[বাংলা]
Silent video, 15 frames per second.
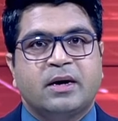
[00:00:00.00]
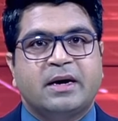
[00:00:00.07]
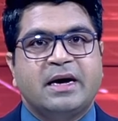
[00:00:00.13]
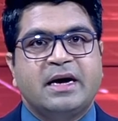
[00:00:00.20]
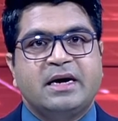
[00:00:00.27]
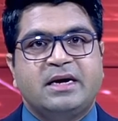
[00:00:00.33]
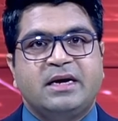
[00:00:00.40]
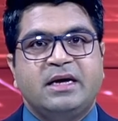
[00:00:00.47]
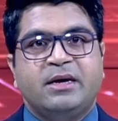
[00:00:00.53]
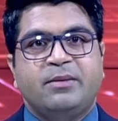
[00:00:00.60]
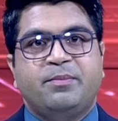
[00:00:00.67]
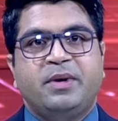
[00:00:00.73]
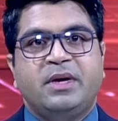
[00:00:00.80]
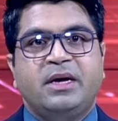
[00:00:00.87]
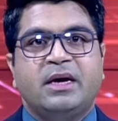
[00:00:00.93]

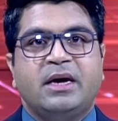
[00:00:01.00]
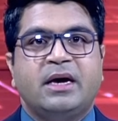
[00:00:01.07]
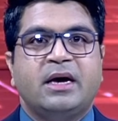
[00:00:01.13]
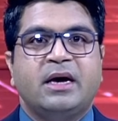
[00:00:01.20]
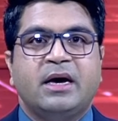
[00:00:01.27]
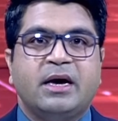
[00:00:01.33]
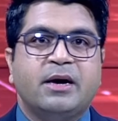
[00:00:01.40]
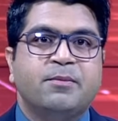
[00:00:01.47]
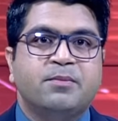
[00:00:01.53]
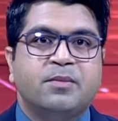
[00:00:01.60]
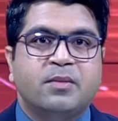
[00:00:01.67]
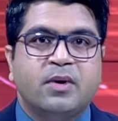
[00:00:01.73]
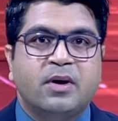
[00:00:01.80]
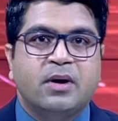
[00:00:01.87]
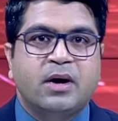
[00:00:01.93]
কেটিবিএএম
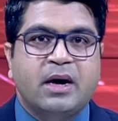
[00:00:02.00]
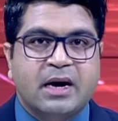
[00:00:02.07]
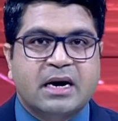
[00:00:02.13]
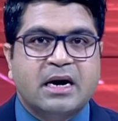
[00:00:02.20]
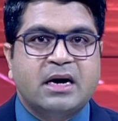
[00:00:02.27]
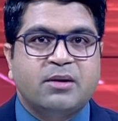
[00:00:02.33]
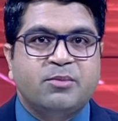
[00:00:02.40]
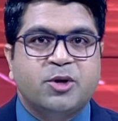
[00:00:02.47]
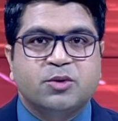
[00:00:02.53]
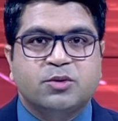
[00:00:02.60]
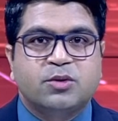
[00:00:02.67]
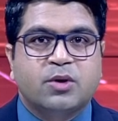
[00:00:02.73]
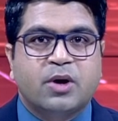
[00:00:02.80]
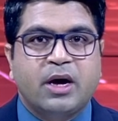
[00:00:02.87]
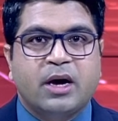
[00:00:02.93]
একাডেমির
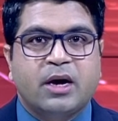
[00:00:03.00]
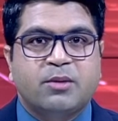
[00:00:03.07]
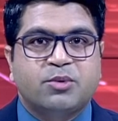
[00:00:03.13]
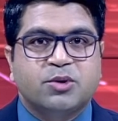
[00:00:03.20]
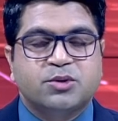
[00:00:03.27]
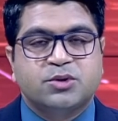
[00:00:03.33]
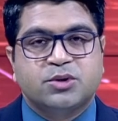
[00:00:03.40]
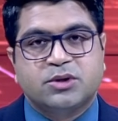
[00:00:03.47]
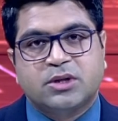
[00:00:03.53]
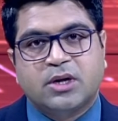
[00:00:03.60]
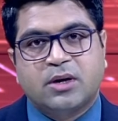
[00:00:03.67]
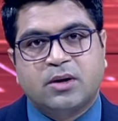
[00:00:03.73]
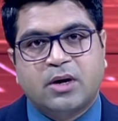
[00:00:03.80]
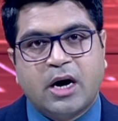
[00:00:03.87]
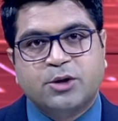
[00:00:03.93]
উদ্যোগে এই প্রতিযোগিতার
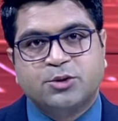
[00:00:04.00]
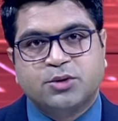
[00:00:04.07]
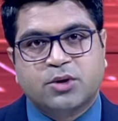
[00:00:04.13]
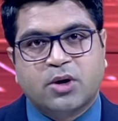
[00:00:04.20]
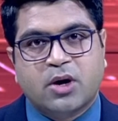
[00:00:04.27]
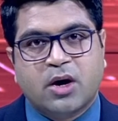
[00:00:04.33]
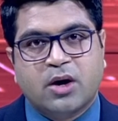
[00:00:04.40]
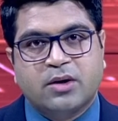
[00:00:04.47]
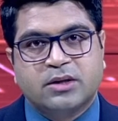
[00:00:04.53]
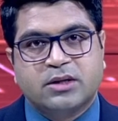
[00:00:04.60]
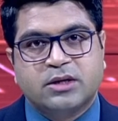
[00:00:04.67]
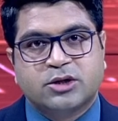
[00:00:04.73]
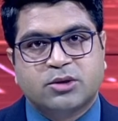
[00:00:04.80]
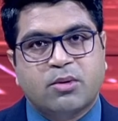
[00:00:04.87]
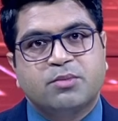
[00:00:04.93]
আয়োজন করা হয় এতে
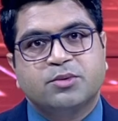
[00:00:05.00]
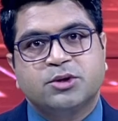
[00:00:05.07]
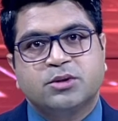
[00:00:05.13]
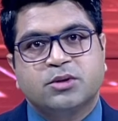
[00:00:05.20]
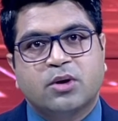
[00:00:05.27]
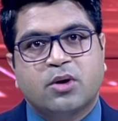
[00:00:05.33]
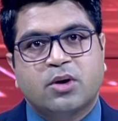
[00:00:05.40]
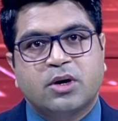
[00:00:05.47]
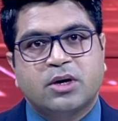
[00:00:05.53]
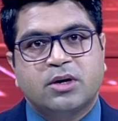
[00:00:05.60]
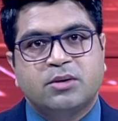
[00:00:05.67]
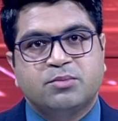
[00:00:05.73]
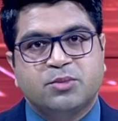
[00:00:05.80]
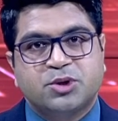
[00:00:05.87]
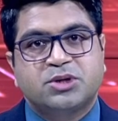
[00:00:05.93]
সভাপতিত্ব করেন
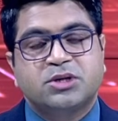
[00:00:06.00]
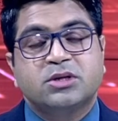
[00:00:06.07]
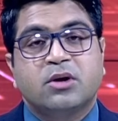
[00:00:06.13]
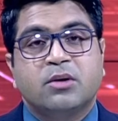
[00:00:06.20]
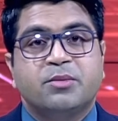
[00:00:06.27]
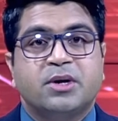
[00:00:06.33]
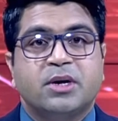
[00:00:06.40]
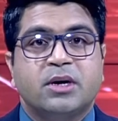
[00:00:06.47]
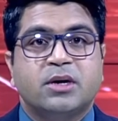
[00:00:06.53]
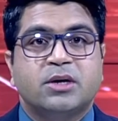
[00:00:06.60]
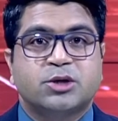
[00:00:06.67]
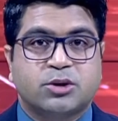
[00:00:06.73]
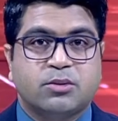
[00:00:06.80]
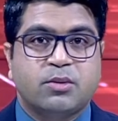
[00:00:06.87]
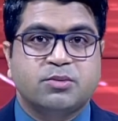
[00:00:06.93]
মসজিদ কমিটির
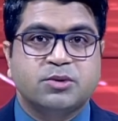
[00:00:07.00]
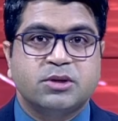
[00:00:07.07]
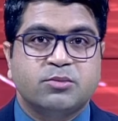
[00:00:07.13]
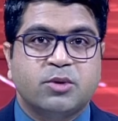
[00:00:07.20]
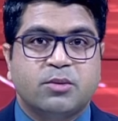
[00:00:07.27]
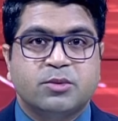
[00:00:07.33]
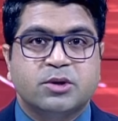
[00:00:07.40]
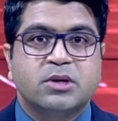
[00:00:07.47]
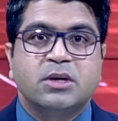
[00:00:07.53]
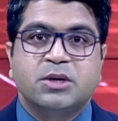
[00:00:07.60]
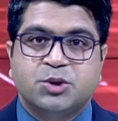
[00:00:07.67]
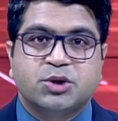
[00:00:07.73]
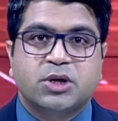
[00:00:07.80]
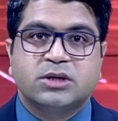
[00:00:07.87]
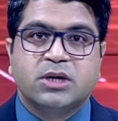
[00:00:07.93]
সভাপতি মোহাম্মদ
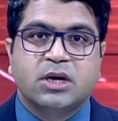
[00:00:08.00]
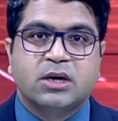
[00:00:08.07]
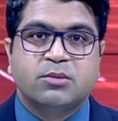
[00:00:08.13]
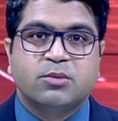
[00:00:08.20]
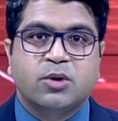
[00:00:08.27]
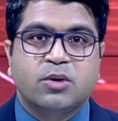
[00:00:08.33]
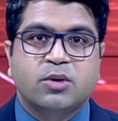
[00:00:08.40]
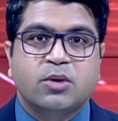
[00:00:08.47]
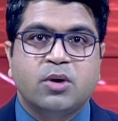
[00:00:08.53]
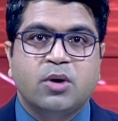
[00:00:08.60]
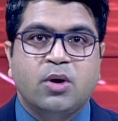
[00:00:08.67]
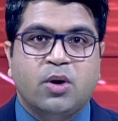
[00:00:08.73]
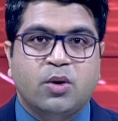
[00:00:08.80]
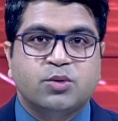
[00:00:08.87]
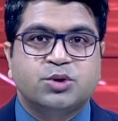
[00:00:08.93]
শাহজাহান এবং
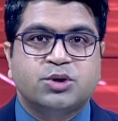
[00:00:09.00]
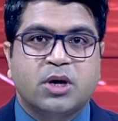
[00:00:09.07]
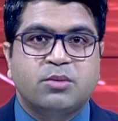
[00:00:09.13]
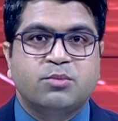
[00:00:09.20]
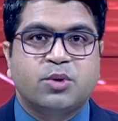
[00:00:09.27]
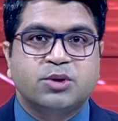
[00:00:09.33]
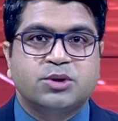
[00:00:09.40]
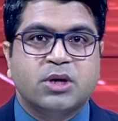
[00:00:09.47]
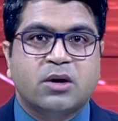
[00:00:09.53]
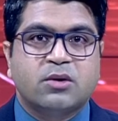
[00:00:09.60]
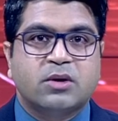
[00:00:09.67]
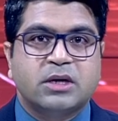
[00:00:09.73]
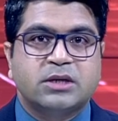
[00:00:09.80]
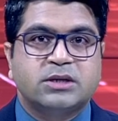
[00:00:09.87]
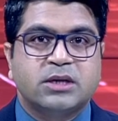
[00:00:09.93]
অনুষ্ঠান
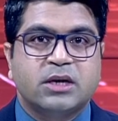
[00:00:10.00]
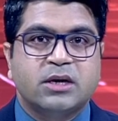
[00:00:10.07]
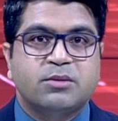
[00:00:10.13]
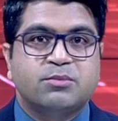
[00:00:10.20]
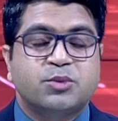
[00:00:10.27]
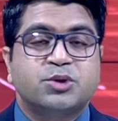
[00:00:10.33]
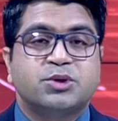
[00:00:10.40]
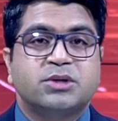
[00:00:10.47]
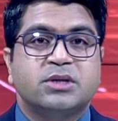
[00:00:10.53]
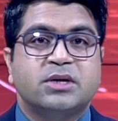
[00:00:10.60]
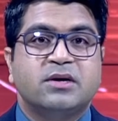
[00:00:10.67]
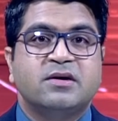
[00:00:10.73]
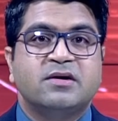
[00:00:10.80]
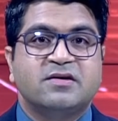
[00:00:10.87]
পরিচালনায় ছিলেন মসজিদের